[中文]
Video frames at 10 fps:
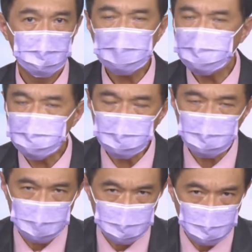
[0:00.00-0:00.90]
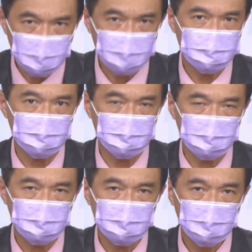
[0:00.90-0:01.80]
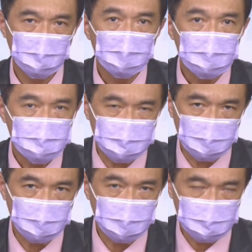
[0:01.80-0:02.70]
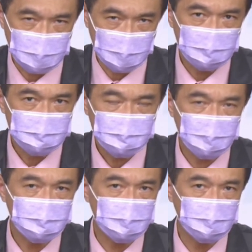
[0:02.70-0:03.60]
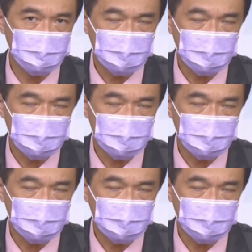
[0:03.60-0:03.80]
但是你永远记得，整个长线的